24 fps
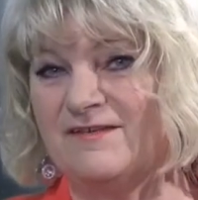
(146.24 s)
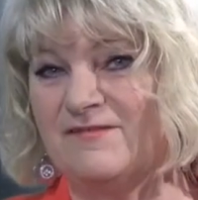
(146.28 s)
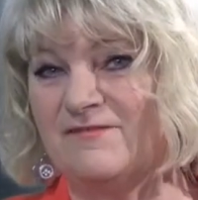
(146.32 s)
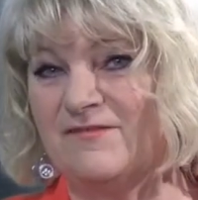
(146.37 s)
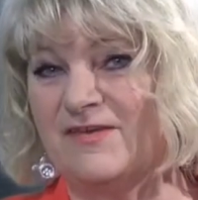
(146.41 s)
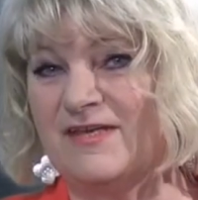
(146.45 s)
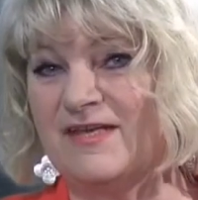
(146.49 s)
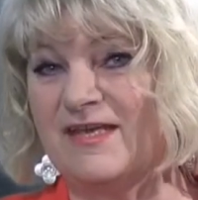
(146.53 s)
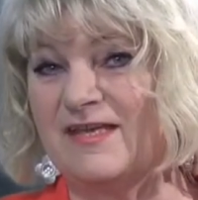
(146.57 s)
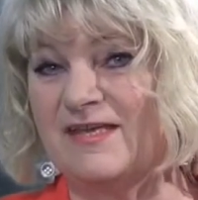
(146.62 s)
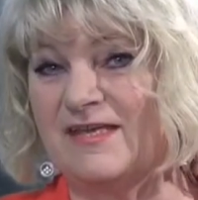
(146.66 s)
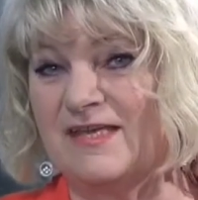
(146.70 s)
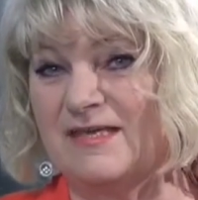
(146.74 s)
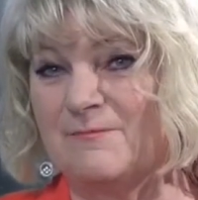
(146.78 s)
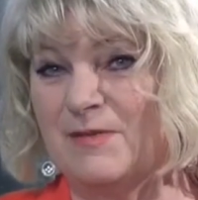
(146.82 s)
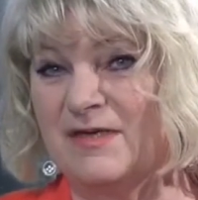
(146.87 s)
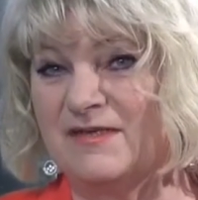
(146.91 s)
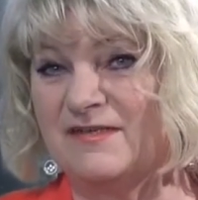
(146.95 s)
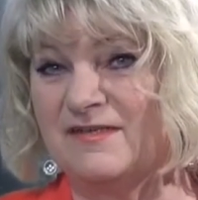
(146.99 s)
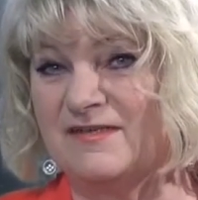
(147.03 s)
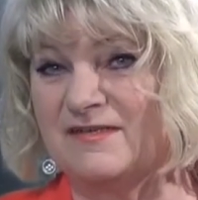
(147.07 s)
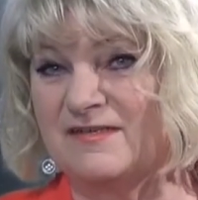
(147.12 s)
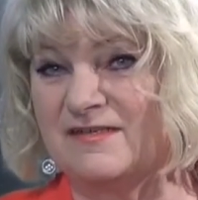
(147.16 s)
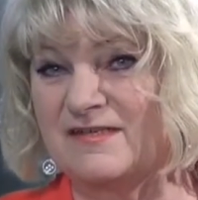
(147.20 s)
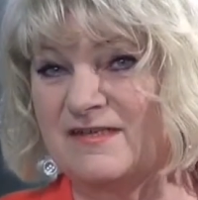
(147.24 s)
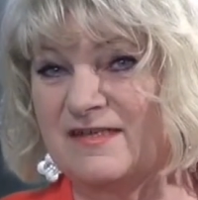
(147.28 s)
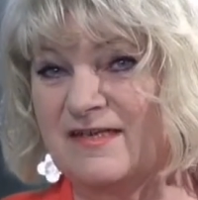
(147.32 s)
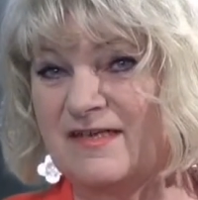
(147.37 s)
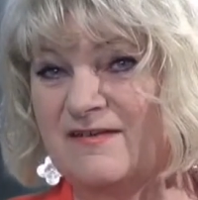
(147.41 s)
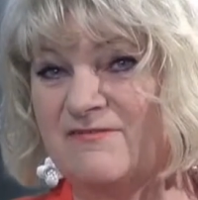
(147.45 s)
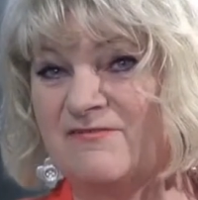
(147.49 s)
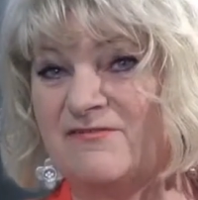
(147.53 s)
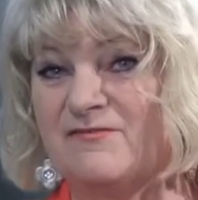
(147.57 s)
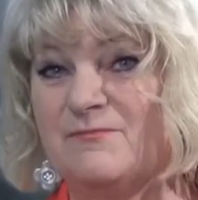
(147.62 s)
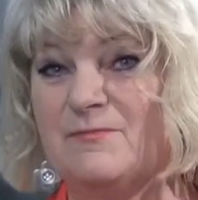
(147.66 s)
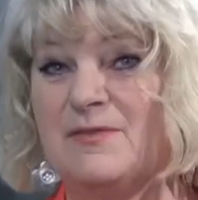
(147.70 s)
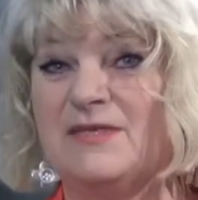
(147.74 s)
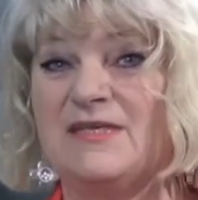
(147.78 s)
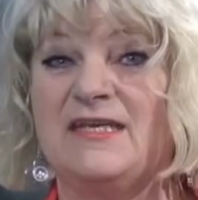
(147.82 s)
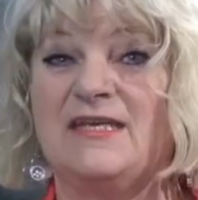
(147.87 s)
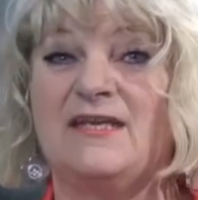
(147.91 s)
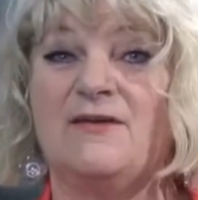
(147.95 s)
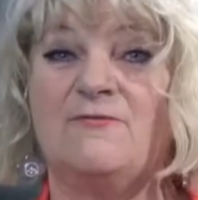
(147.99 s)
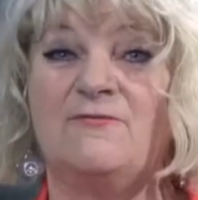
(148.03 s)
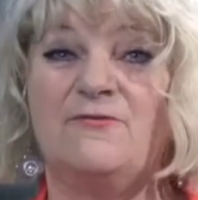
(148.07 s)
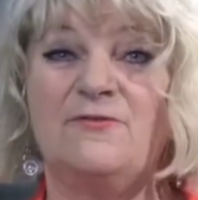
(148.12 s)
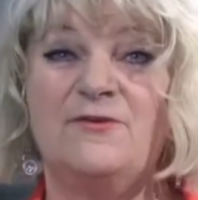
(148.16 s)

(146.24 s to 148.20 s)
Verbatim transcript: wenn ihr jemanden trefft, mit dem ihr